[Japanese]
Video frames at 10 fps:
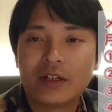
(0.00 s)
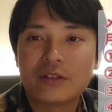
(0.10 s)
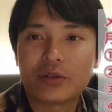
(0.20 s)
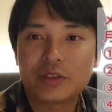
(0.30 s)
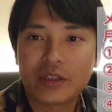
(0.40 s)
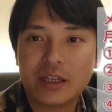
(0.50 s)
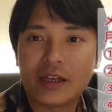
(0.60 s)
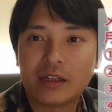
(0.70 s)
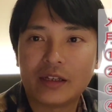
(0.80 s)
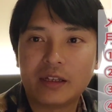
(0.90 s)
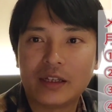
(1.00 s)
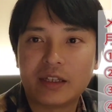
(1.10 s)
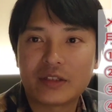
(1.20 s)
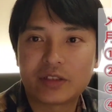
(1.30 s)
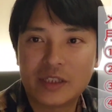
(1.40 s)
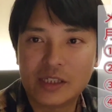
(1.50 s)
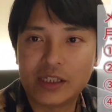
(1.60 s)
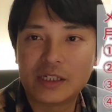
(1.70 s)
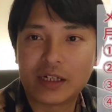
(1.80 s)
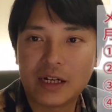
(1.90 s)
そして、えー、月に
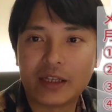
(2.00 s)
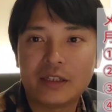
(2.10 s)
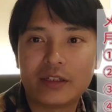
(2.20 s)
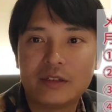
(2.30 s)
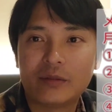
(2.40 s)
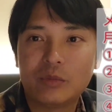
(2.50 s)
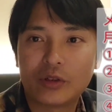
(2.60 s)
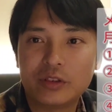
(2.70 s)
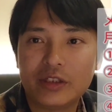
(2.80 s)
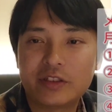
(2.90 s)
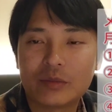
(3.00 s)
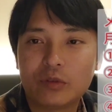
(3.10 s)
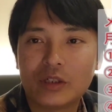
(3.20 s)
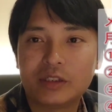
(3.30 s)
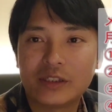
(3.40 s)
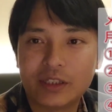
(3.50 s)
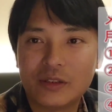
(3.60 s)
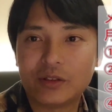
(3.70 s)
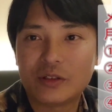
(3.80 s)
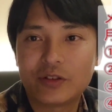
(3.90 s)
いっかい僕に質問ができ
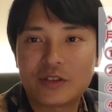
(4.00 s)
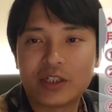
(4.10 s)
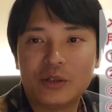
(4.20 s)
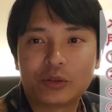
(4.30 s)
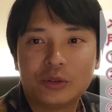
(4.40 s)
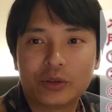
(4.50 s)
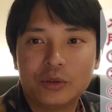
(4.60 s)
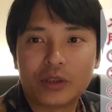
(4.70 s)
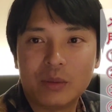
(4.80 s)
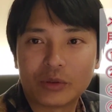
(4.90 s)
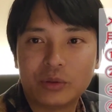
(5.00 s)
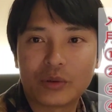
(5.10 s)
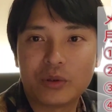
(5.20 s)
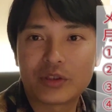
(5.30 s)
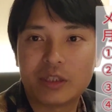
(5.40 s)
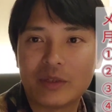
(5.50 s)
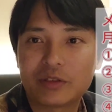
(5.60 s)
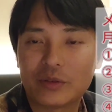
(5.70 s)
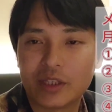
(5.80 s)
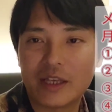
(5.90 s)
る質疑応答動画も投稿してま
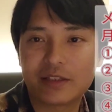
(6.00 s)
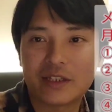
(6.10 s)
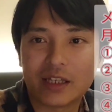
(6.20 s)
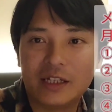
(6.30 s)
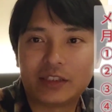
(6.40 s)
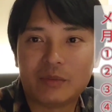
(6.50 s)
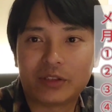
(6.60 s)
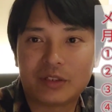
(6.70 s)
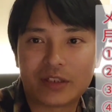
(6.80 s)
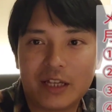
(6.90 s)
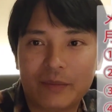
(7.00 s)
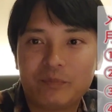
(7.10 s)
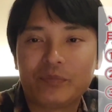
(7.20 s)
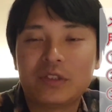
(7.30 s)
すので、ぜひ入ってみてください。